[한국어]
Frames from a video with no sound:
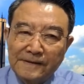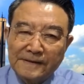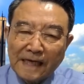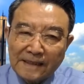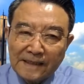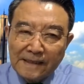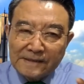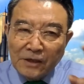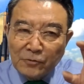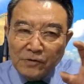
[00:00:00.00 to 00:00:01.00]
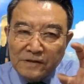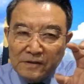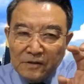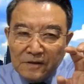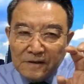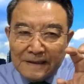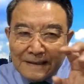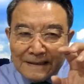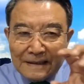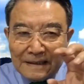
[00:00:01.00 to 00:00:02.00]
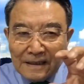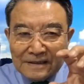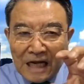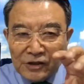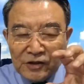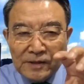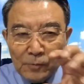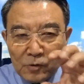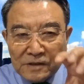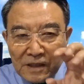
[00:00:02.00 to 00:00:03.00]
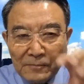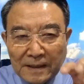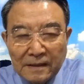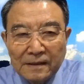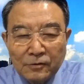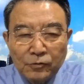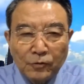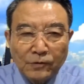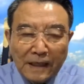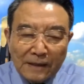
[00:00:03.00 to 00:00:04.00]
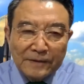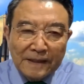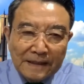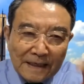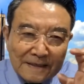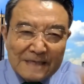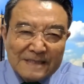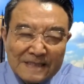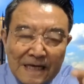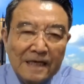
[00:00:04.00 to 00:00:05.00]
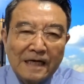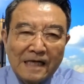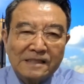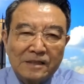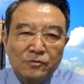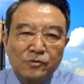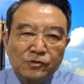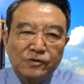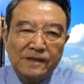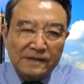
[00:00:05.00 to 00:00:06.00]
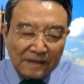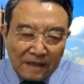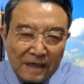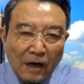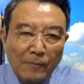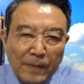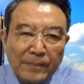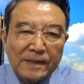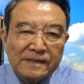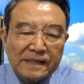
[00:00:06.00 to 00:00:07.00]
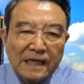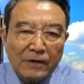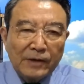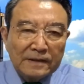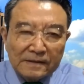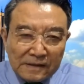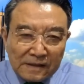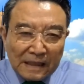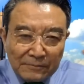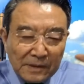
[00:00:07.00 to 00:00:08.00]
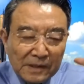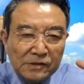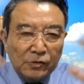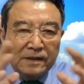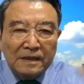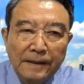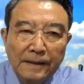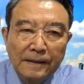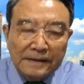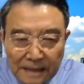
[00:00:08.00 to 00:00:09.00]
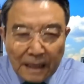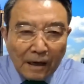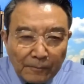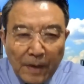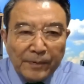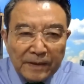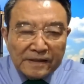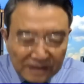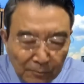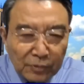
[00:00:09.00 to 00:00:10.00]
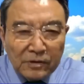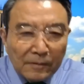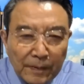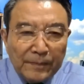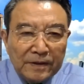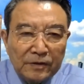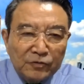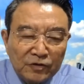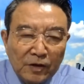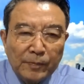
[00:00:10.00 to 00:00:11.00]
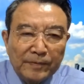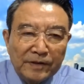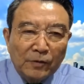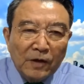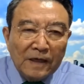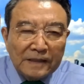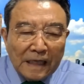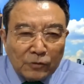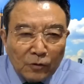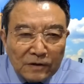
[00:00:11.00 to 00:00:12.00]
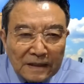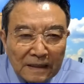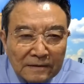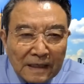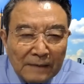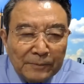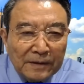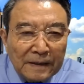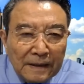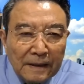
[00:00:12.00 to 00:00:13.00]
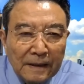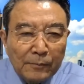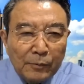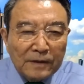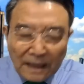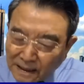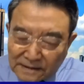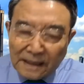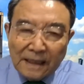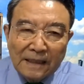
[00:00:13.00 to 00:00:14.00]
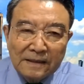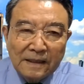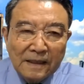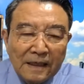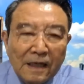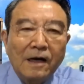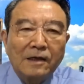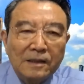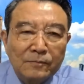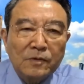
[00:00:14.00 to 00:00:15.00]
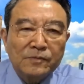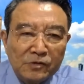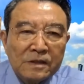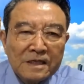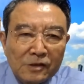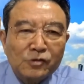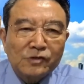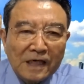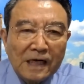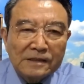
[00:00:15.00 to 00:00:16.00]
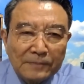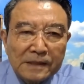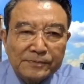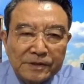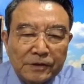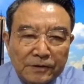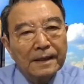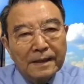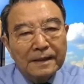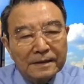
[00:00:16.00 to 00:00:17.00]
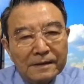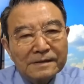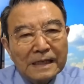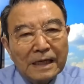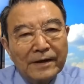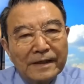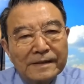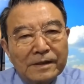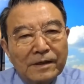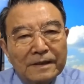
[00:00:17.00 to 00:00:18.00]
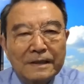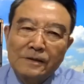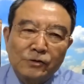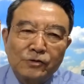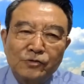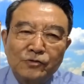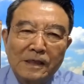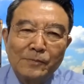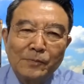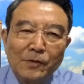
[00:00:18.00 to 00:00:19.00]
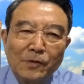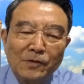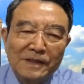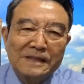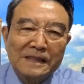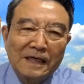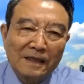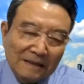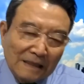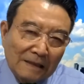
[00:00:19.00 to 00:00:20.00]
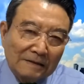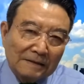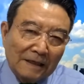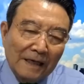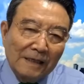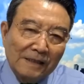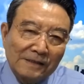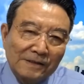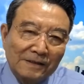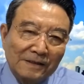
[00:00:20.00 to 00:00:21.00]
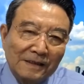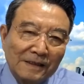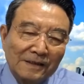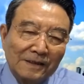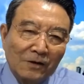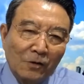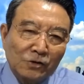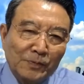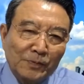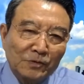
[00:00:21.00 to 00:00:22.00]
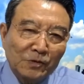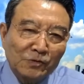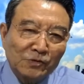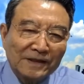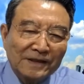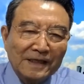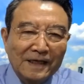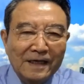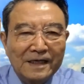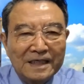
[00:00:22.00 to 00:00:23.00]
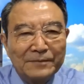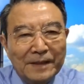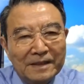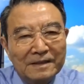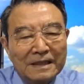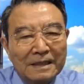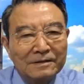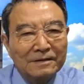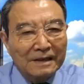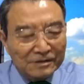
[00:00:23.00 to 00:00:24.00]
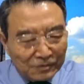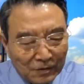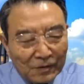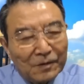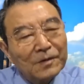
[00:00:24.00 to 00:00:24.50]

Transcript: 자기의 정권 탈취 목적만 도달하면 되니까 그 가짜 뉴스에서 엎어버릴 생각 외에는 저 사람 머릿속에는 그냥 엎어버리고 정부를 엎어버리고 뒤엎어버리고 대통령이나 어떻게 한번 어, 해볼까 생각하는데 어림도 없는 수작하지 마십시오. 그런 상황에서 그래 중앙일보 기자가 딱 그냥 앨리슨 이 옥스퍼드 교수한테 이메일을 딱 넣어가지고